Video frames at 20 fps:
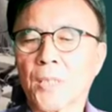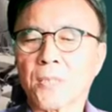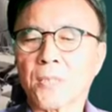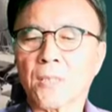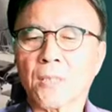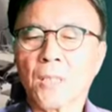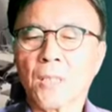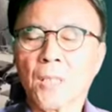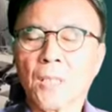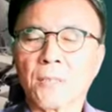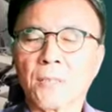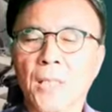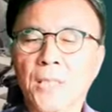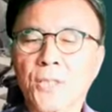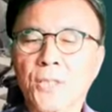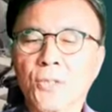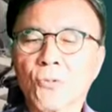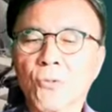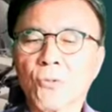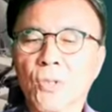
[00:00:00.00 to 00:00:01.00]
대해서 내
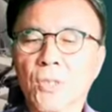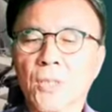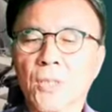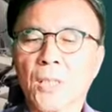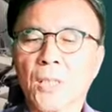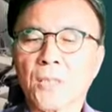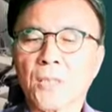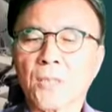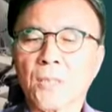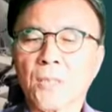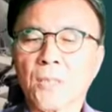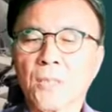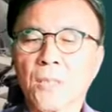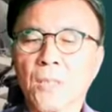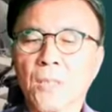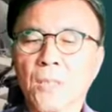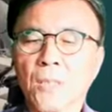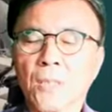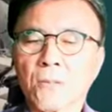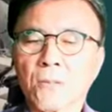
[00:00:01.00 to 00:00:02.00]
스스로에 대해서
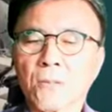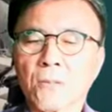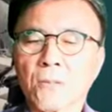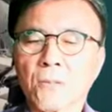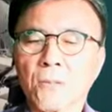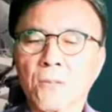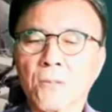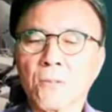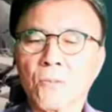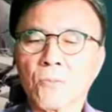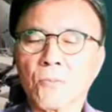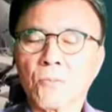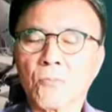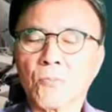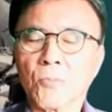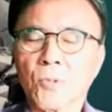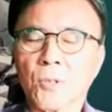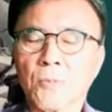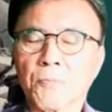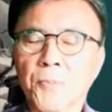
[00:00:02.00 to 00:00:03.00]
그
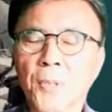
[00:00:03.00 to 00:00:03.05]
어,